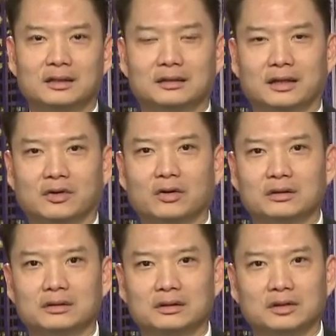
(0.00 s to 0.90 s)
thì con
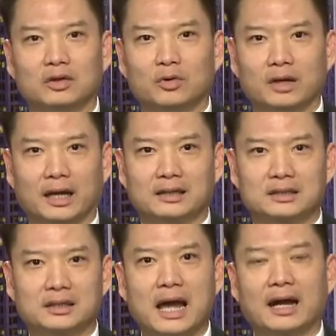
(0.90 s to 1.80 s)
đường tơ lụa này
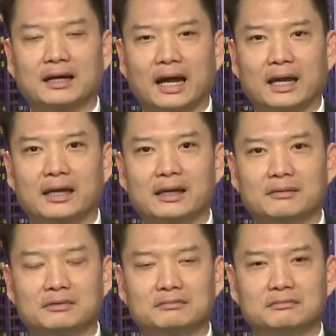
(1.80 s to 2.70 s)
sẽ đang gây
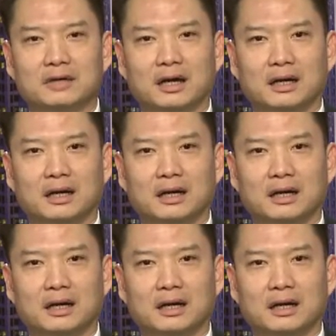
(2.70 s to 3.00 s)
uh,